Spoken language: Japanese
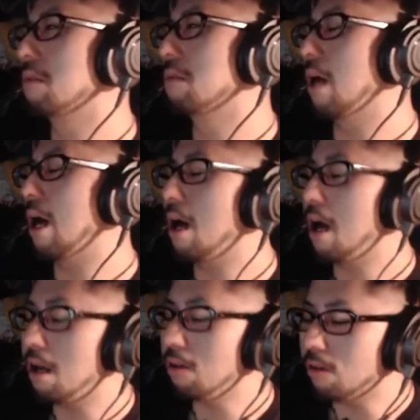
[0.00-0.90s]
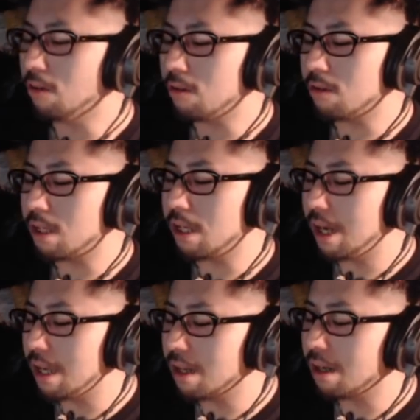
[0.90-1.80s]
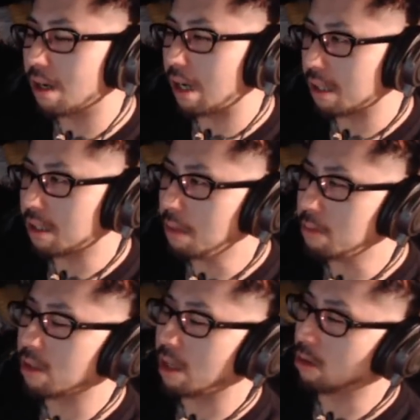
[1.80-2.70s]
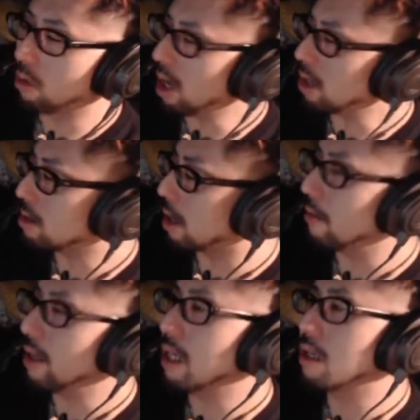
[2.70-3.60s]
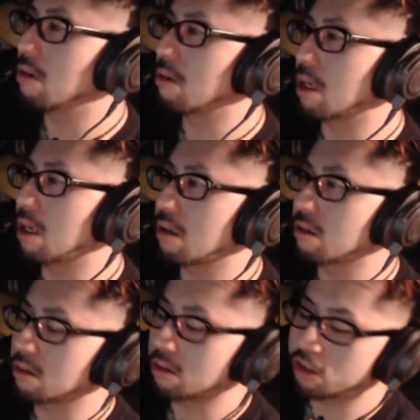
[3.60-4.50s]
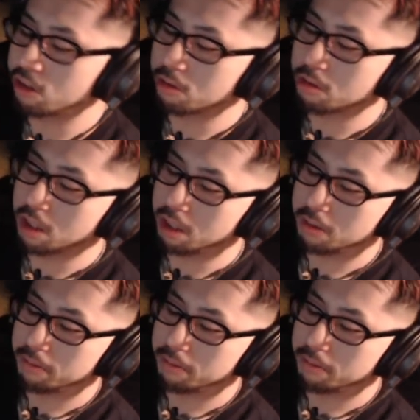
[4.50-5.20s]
あアルコール嫌いだから多分ねドラッグ合わないような気がするの。自分で